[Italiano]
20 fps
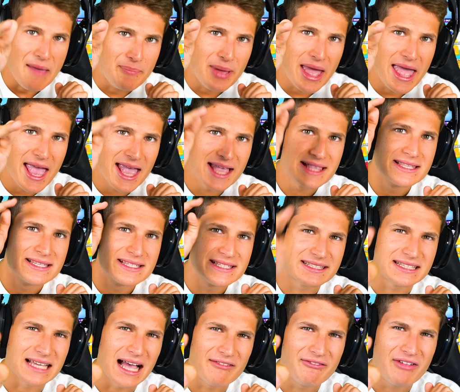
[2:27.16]

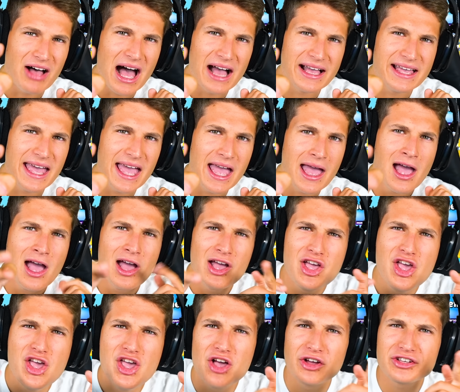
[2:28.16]
pensava che
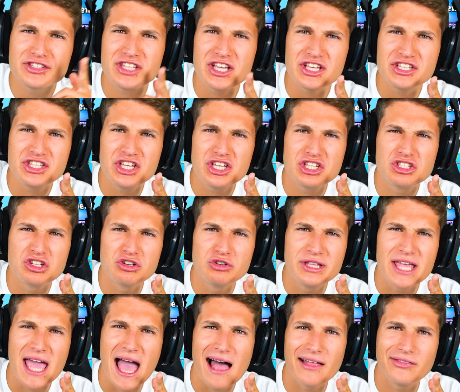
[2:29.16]
io stessi
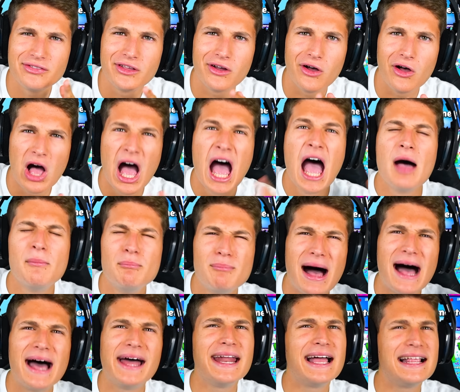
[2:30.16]
studiando,
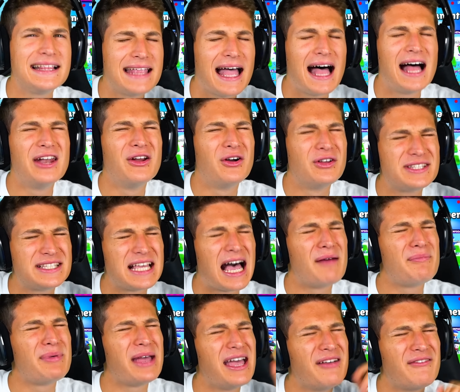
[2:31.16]
ma in realtà non
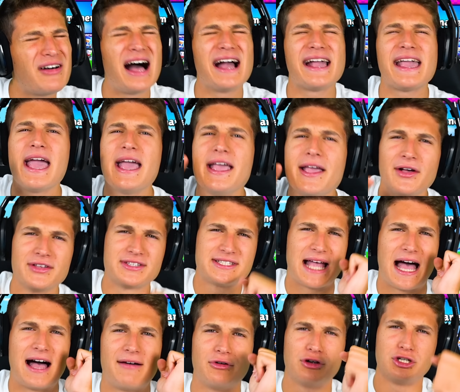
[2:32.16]
sapeva che io
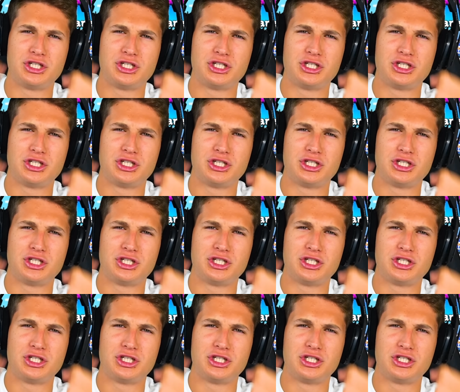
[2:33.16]
stavo